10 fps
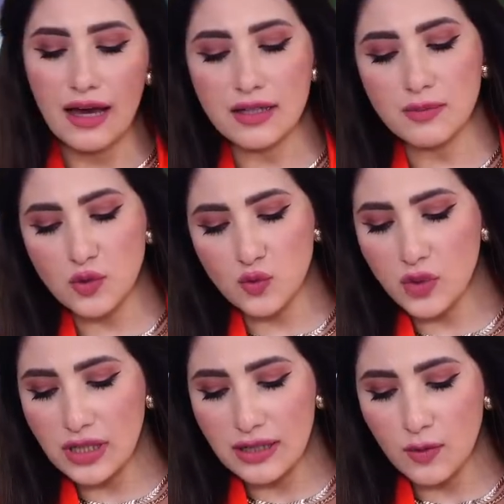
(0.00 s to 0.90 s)
حضرتك آه.
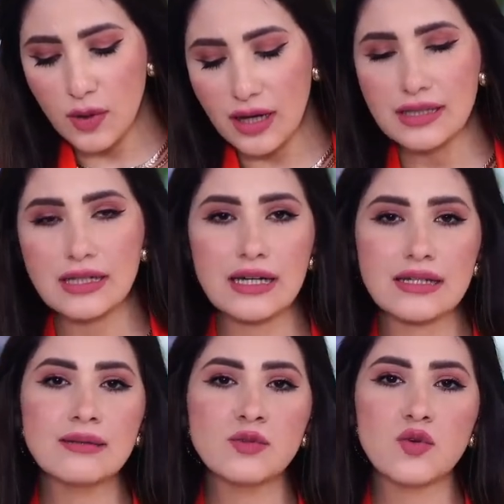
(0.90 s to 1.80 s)
بتقول آه. هو خد
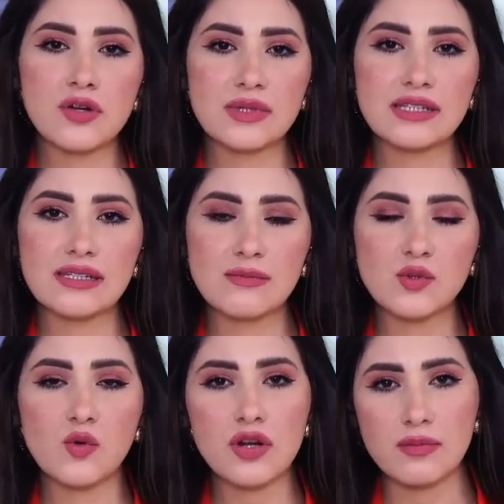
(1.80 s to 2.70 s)
الكارنيه من ورا مننا من
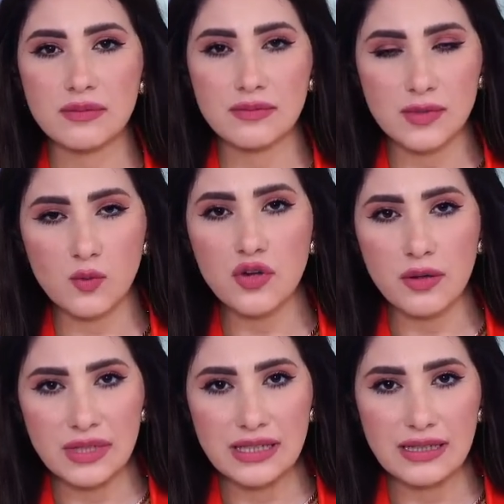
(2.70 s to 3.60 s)
ورا من, من ورا
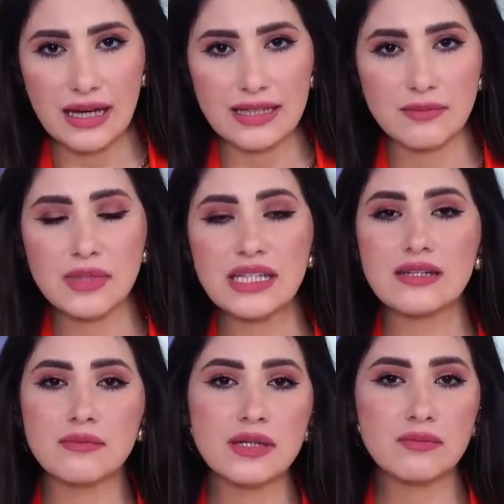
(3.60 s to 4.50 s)
مين يعني مين
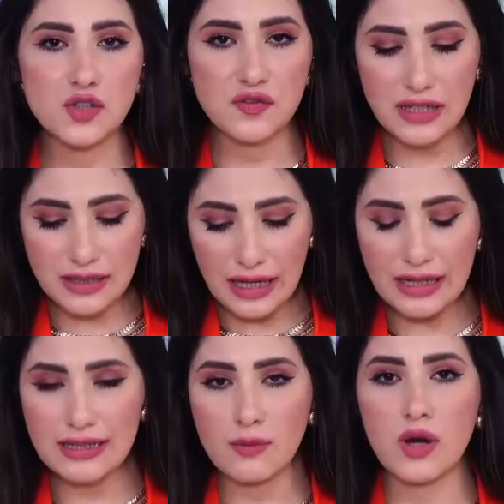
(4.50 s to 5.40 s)
ال... مش في
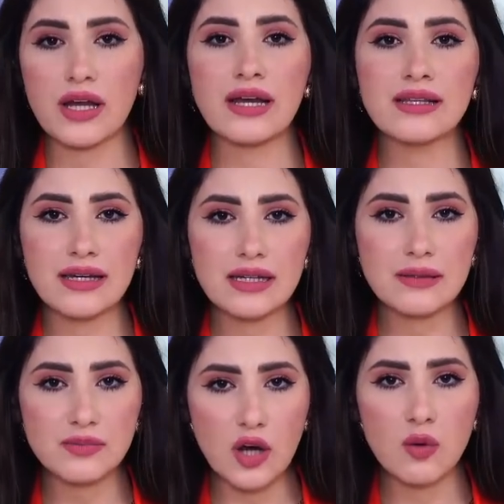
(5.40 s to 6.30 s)
لجنه معينه هي اللي
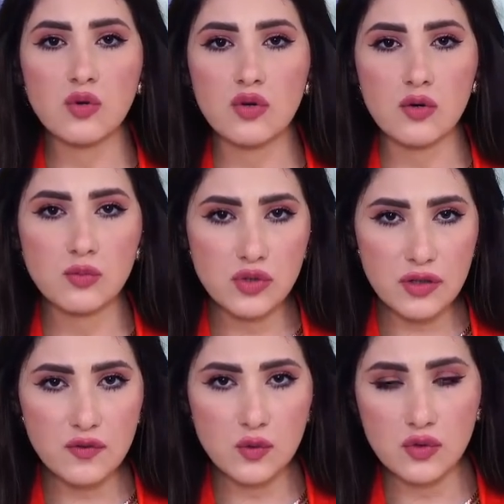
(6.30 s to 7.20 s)
بتقبل او
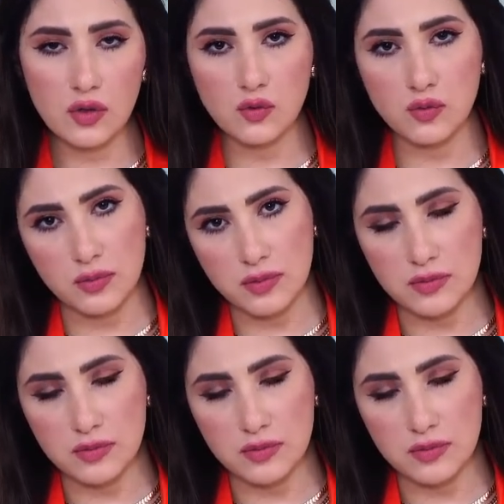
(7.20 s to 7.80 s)
بترفض او